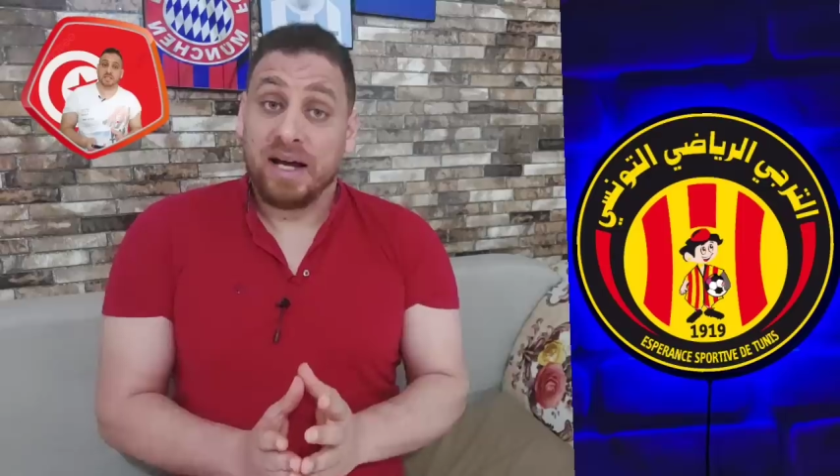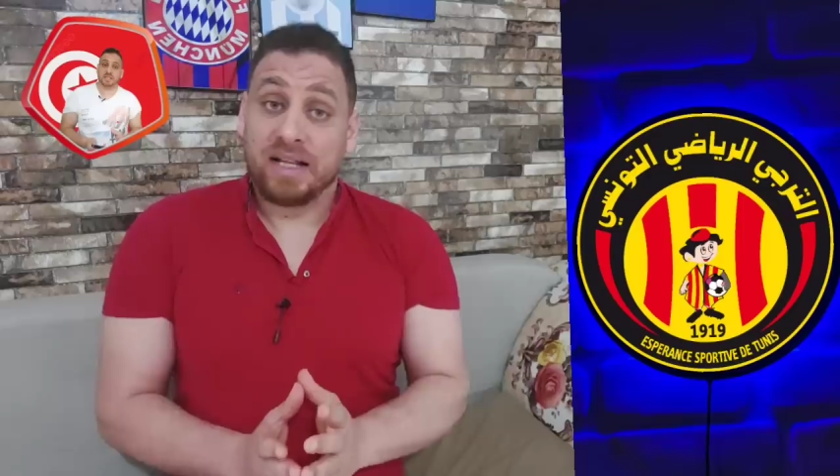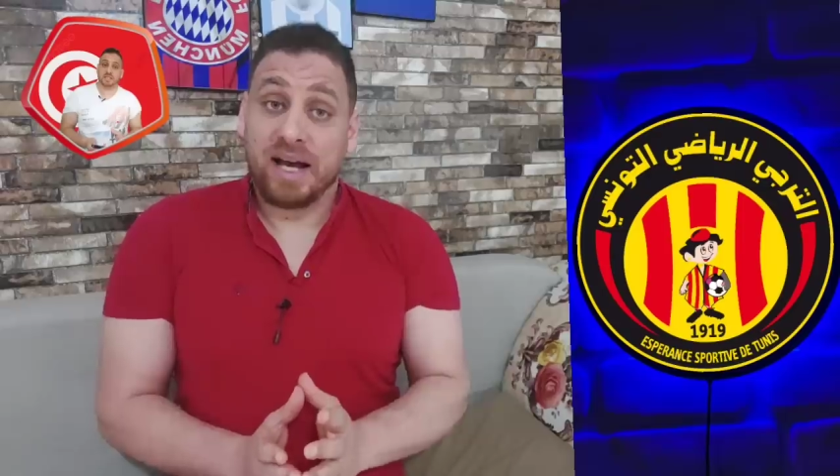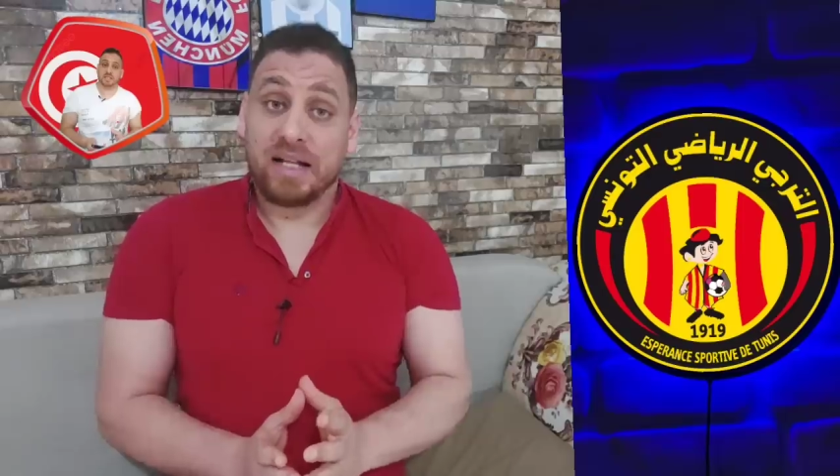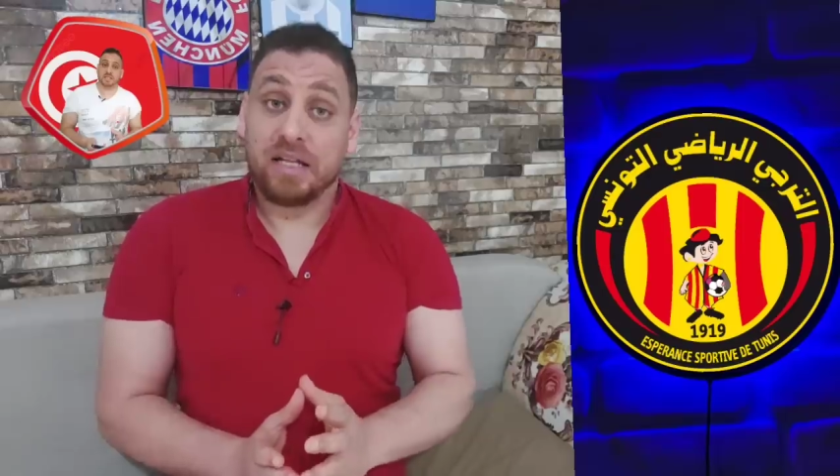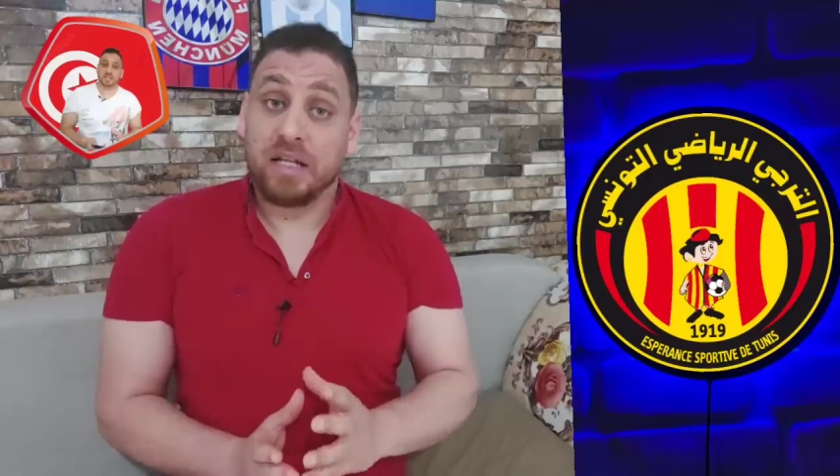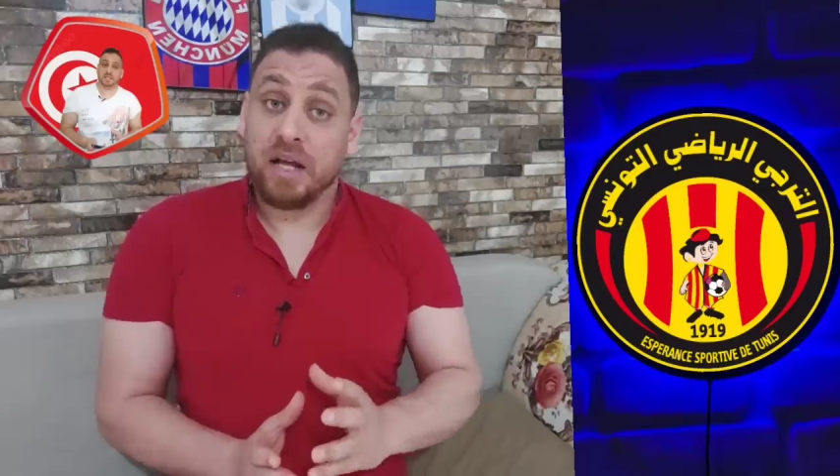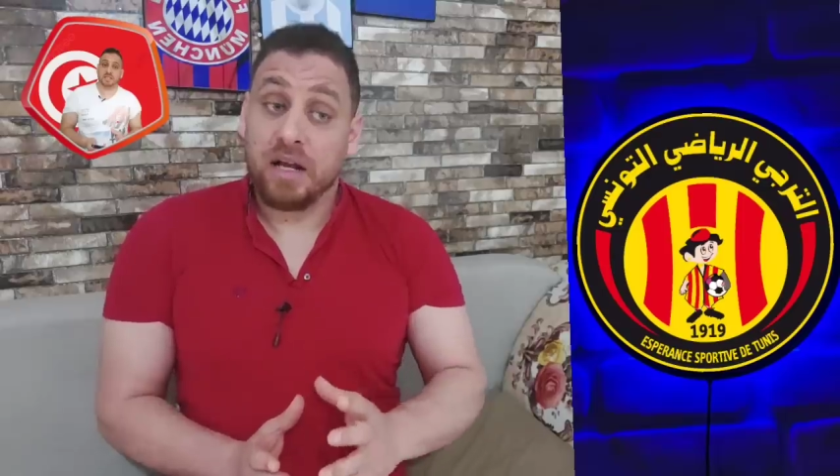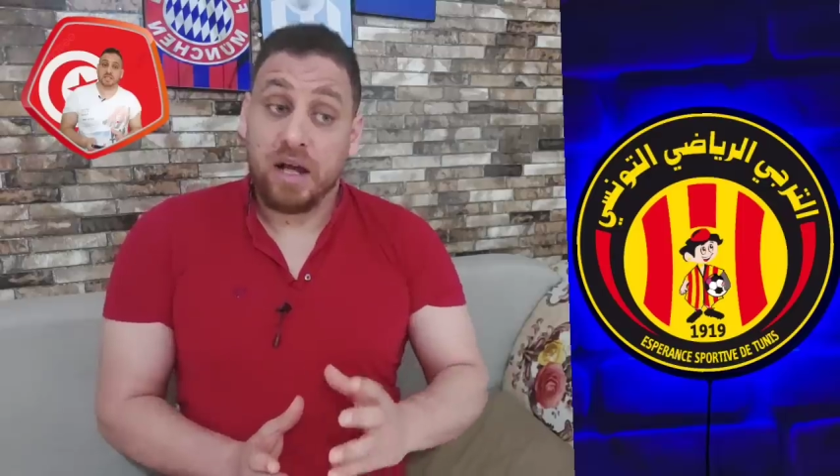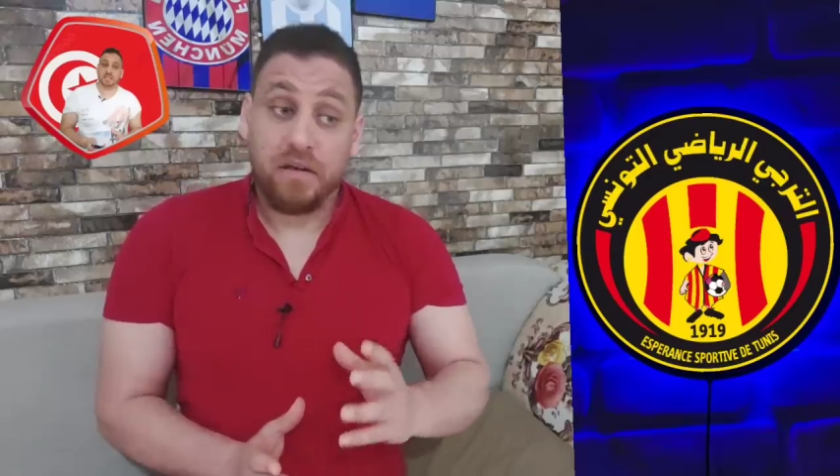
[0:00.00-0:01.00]

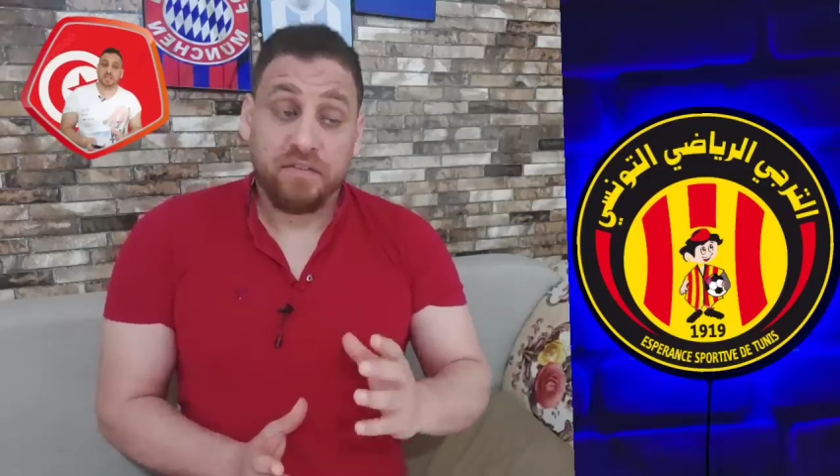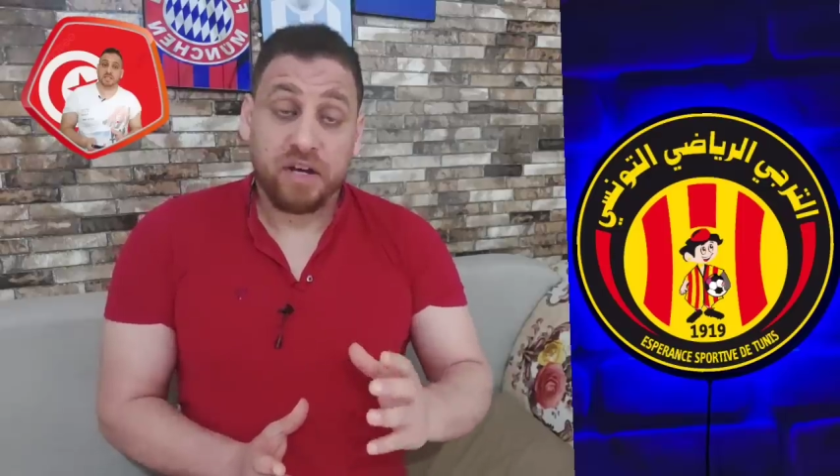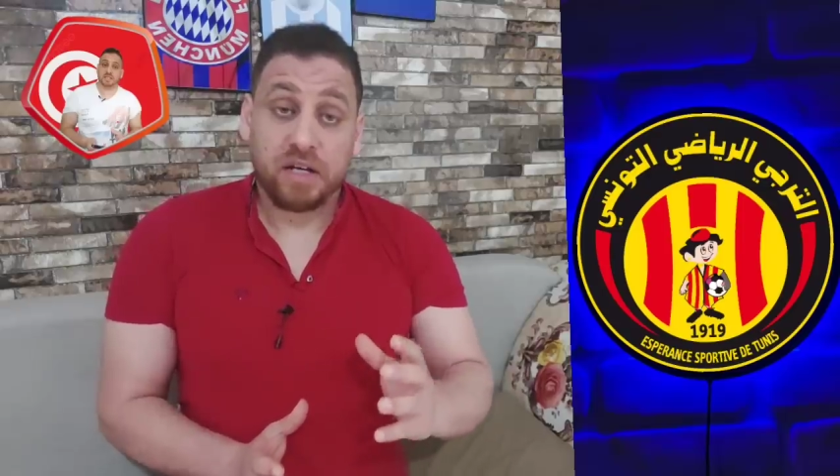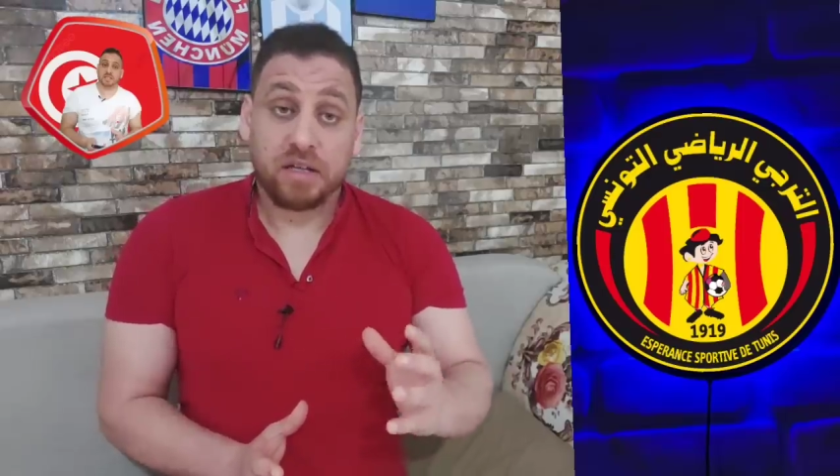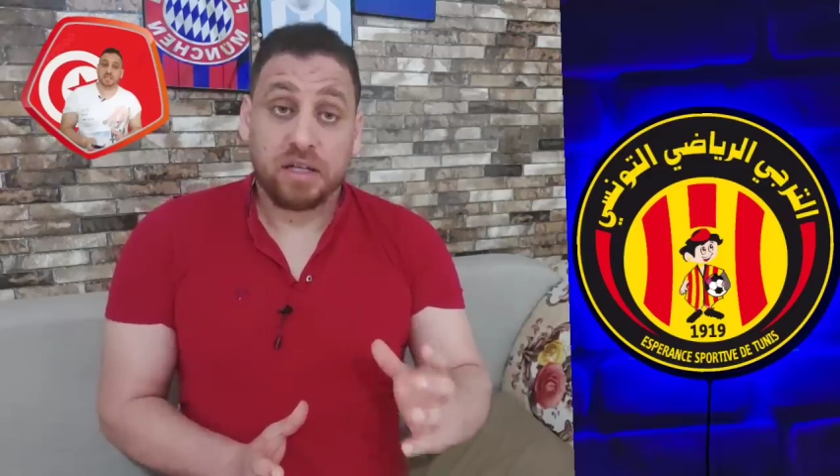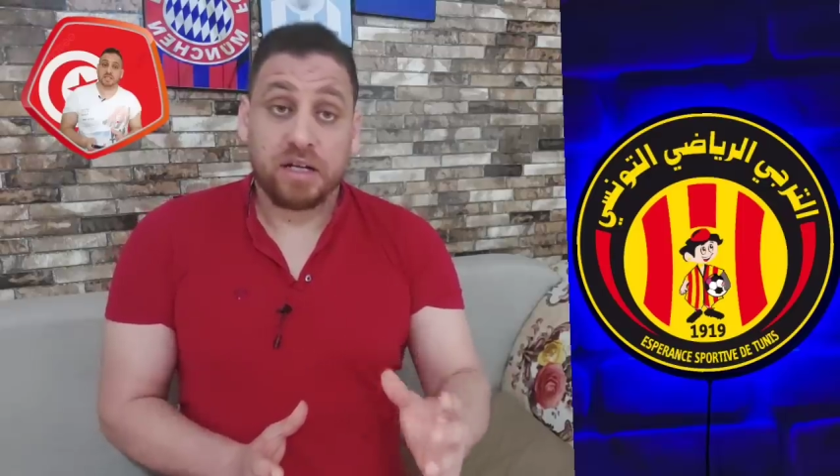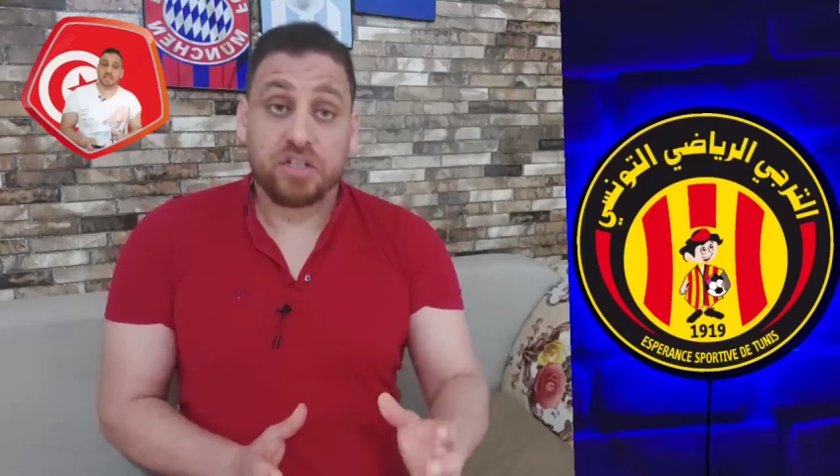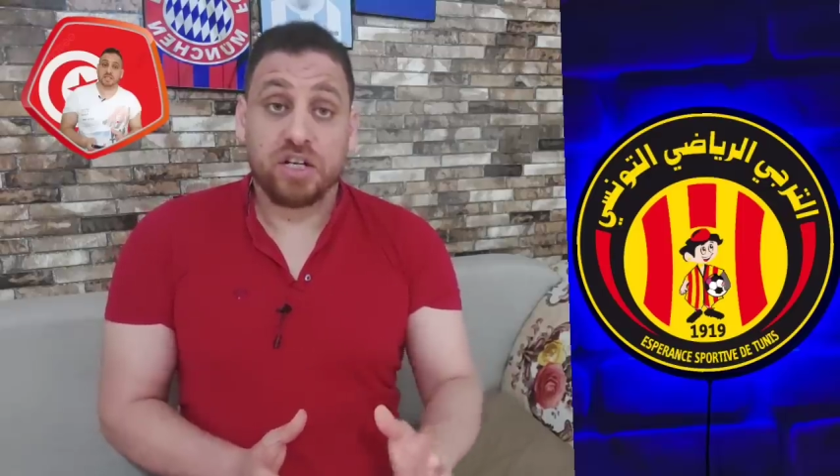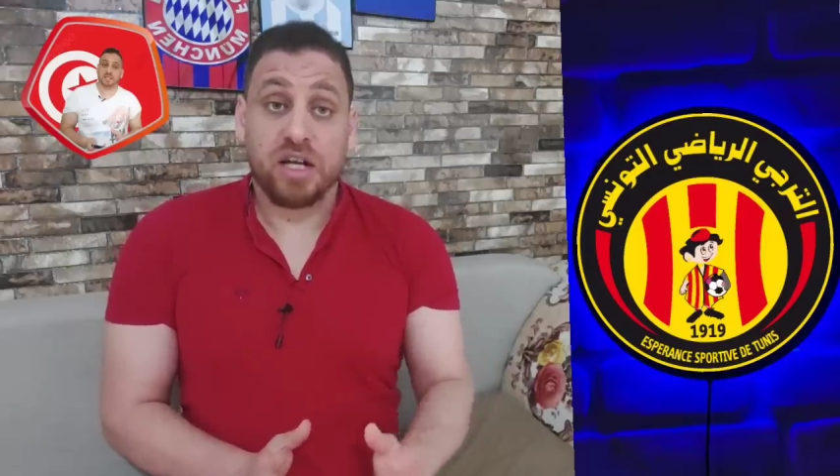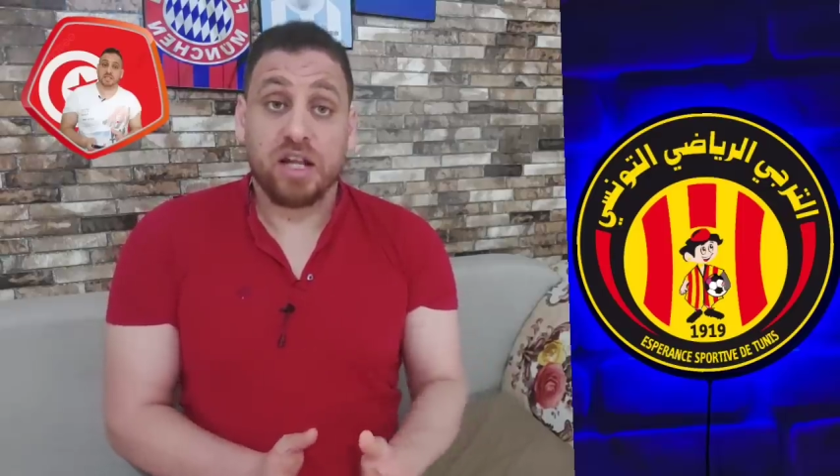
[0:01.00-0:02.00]
تعادلنا لا فكرة
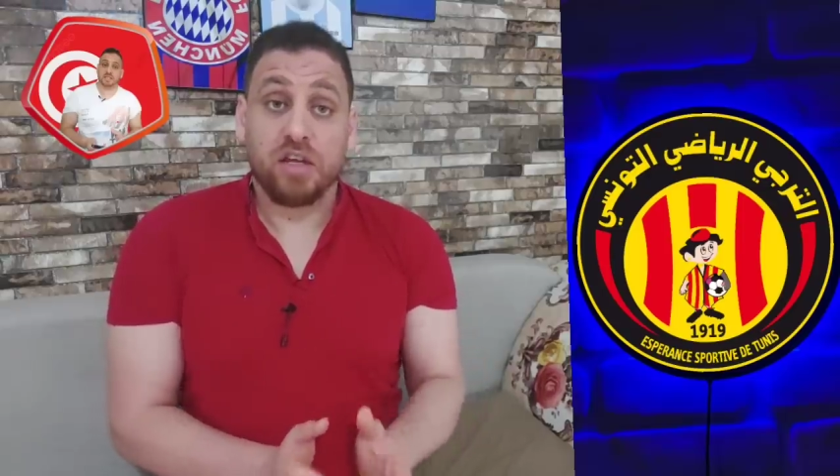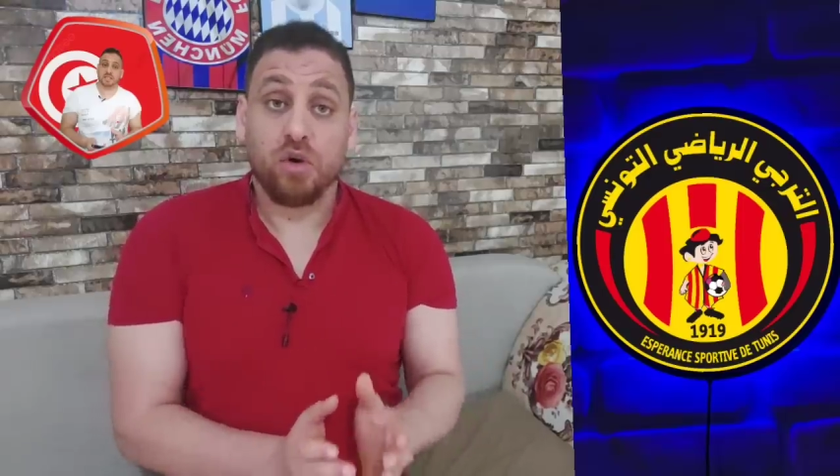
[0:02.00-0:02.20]
الترجي الرياضي